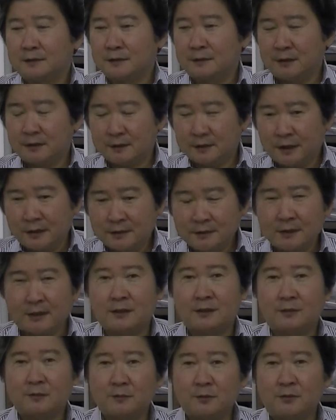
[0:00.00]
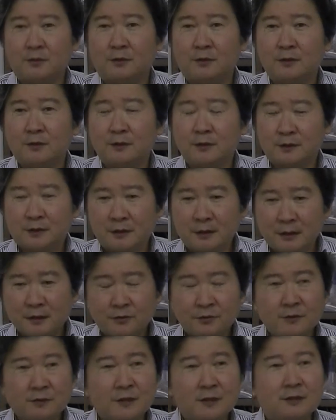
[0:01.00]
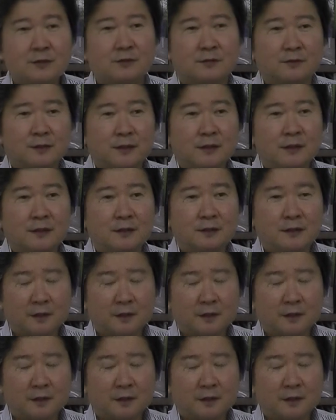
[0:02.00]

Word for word: ね、大事だけども、テナントリテンションね、